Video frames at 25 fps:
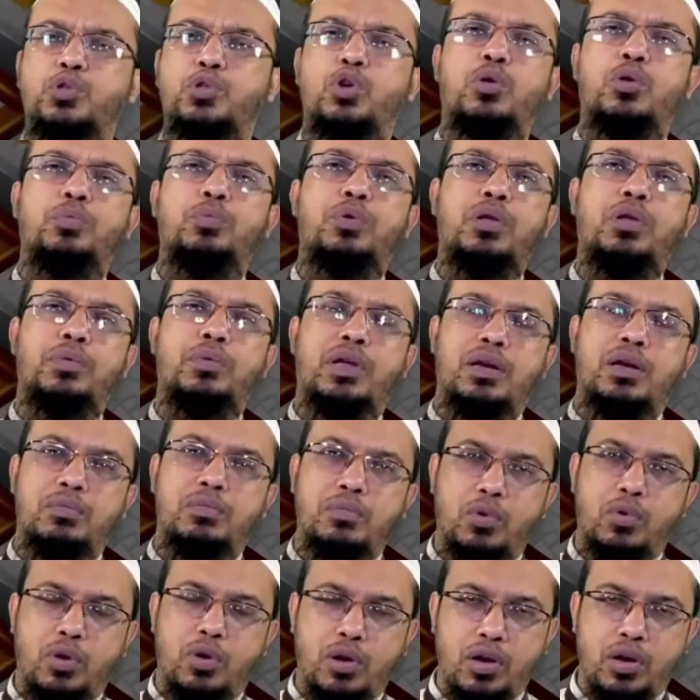সমপরিমাণ
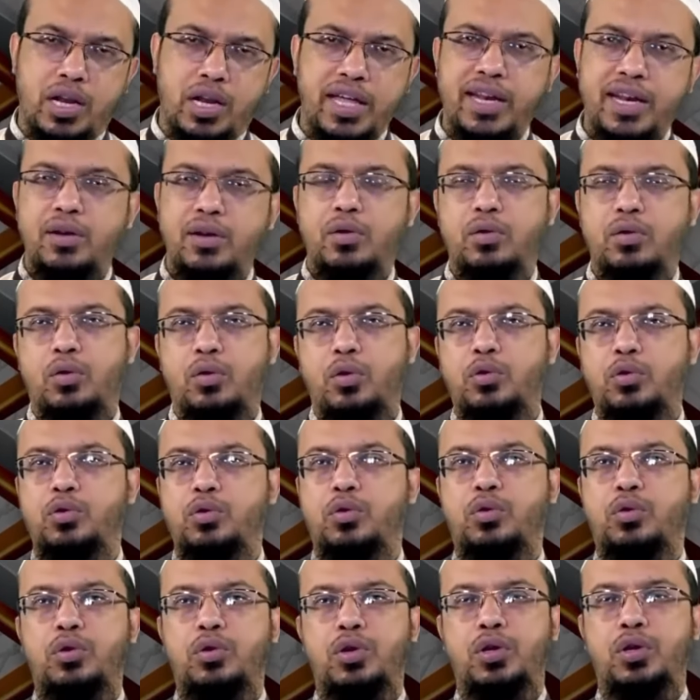মূল্যের
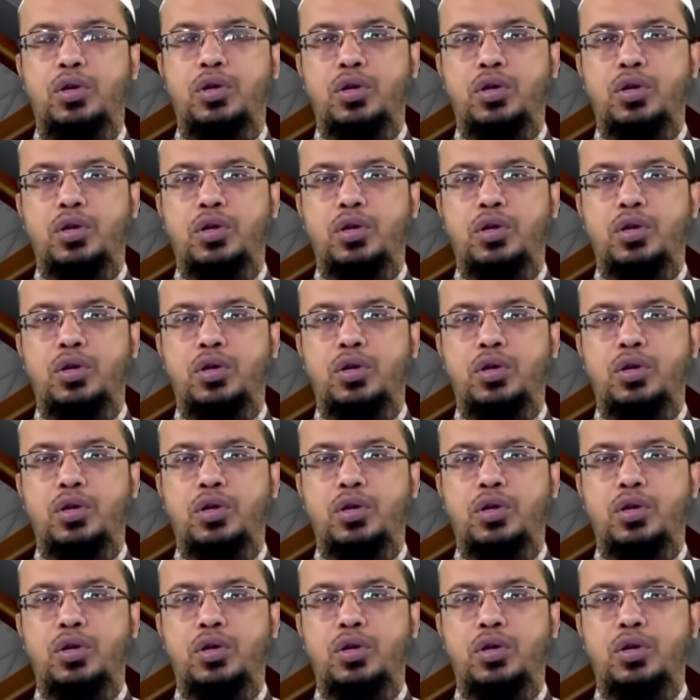হতো